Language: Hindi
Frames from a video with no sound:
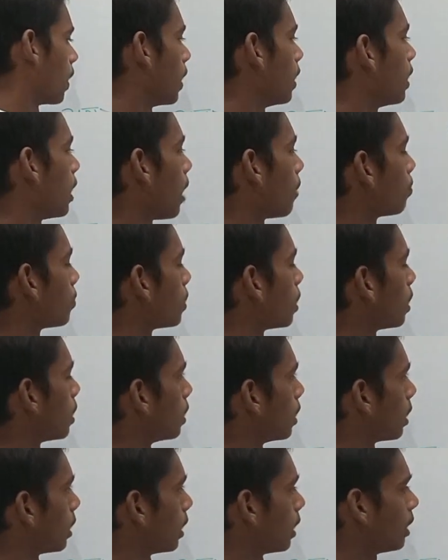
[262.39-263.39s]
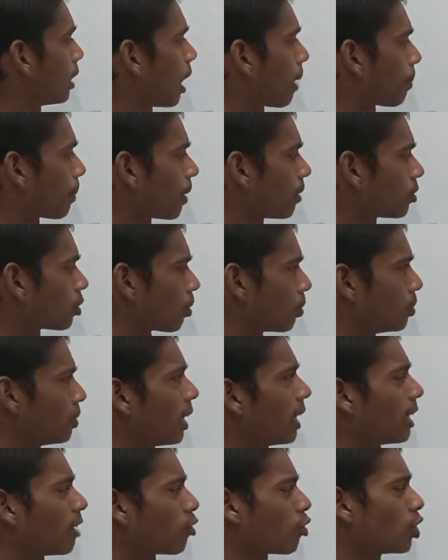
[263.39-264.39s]
यदि आपसे यदि आपके
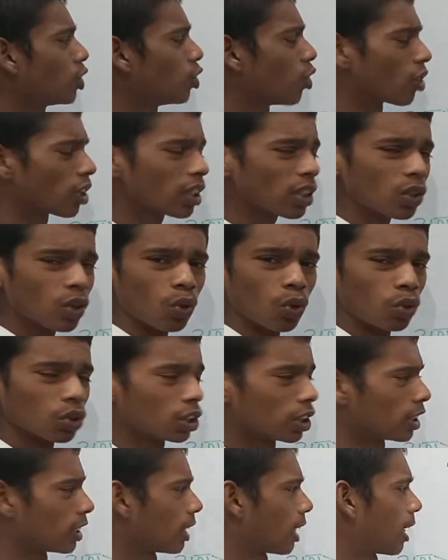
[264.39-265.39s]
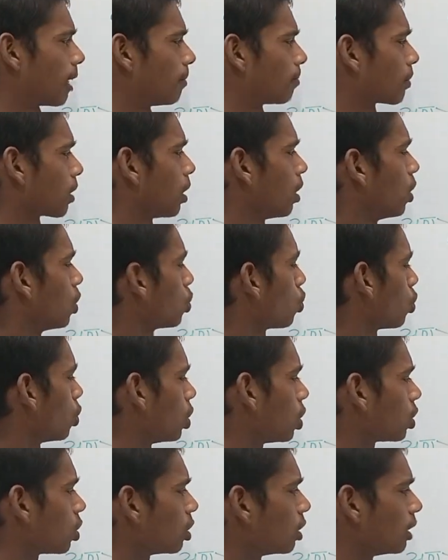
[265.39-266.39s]
समझ आया कि यौगिक होते क्या है तो
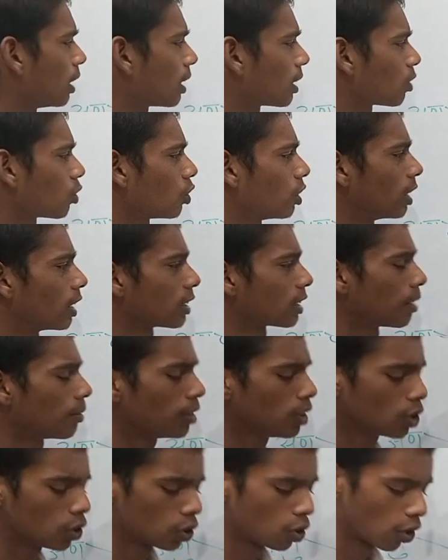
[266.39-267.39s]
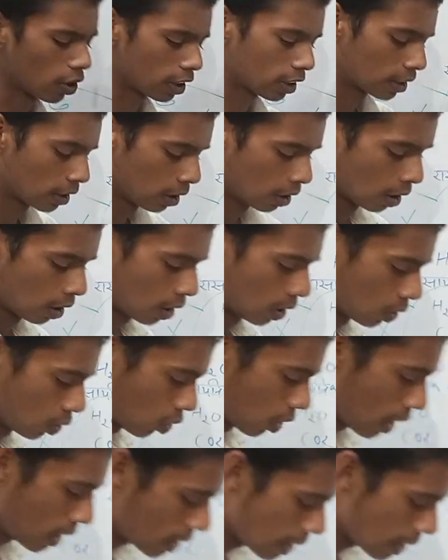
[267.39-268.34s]
ये ये तो है सभी यौगिक तो